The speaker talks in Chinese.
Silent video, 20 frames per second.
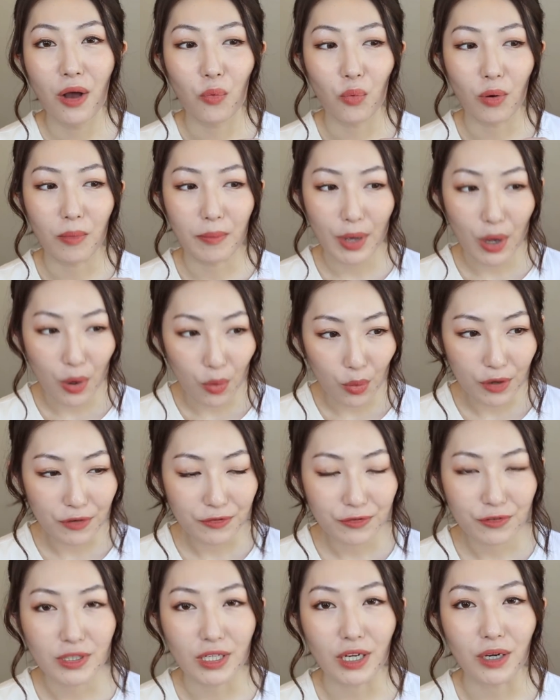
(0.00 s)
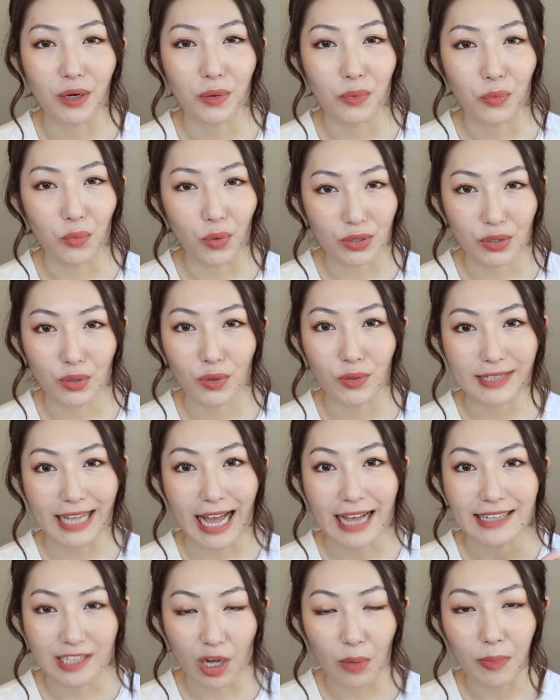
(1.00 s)
我没有回复的，我都有
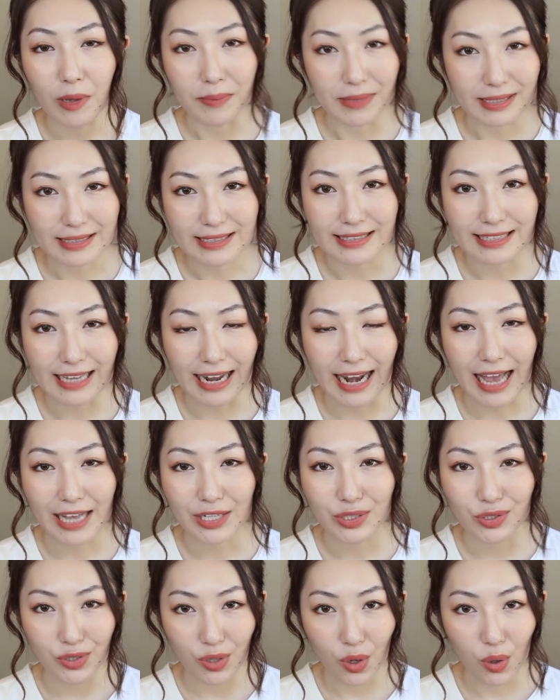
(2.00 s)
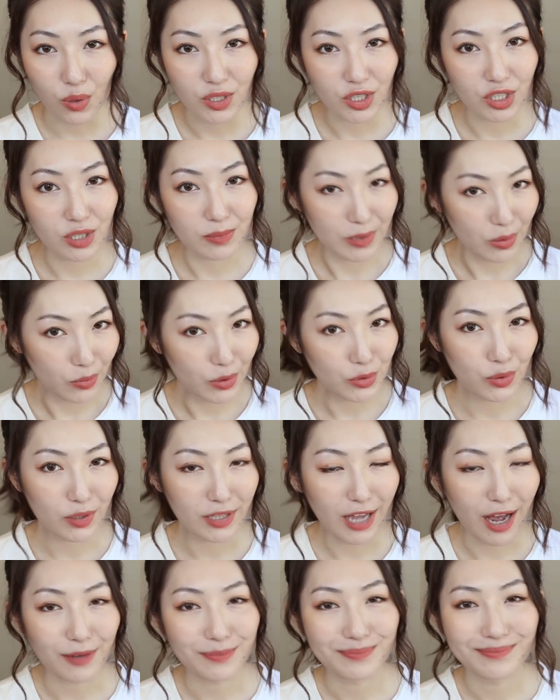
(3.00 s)
拿小本本记下来，之后的视频会说
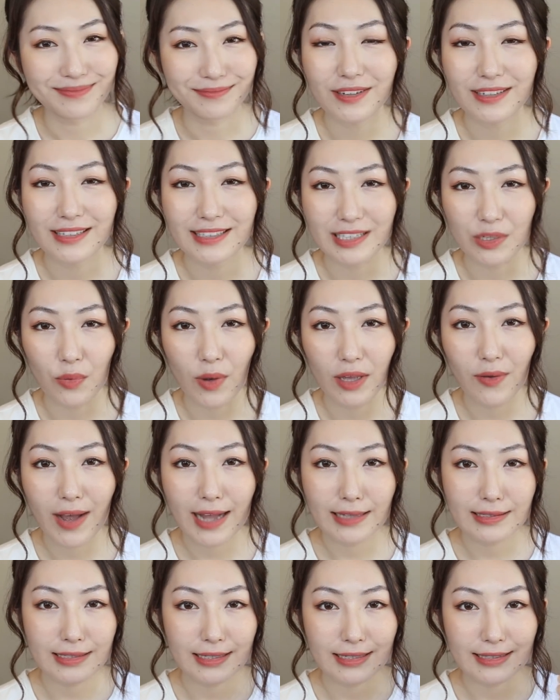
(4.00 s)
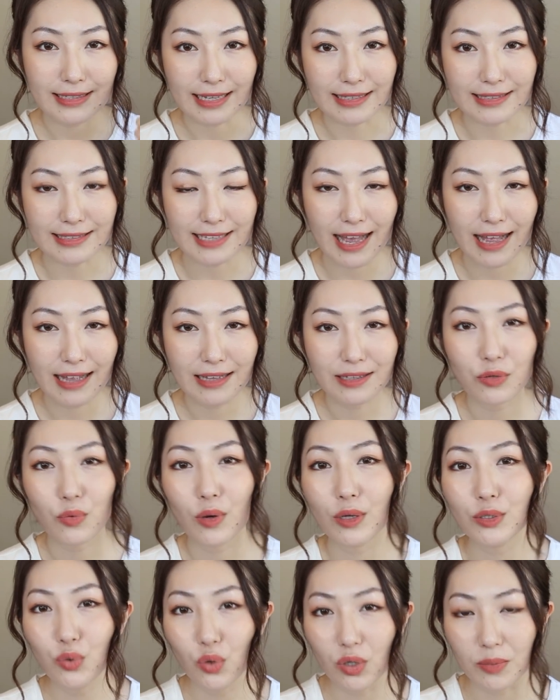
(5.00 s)
到。喜欢的话，记得点赞
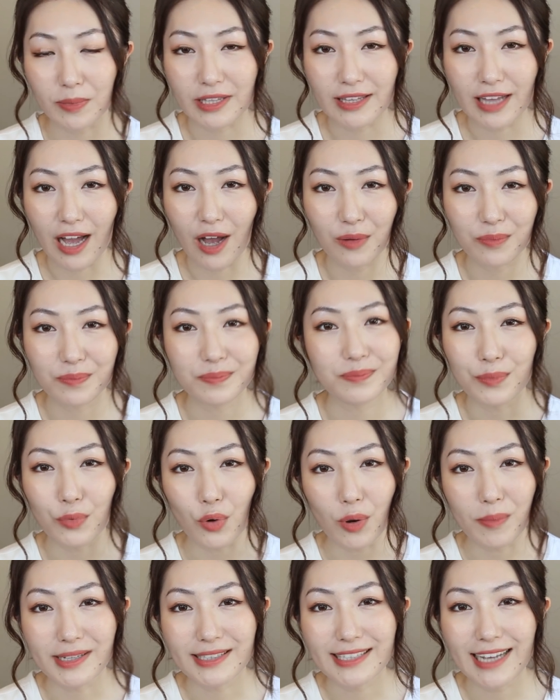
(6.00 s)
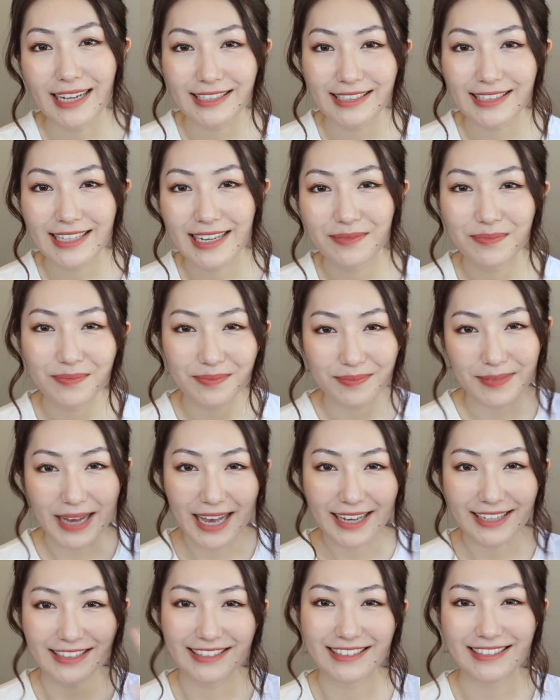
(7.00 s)
关注我的频道，我们下期见，
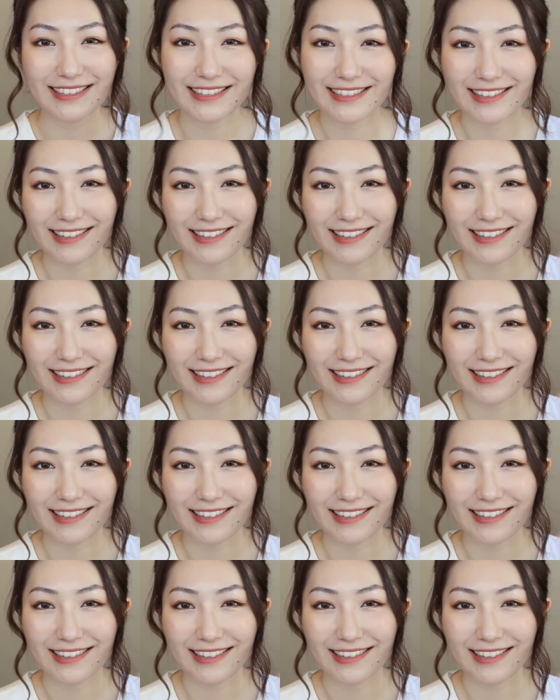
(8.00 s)
拜。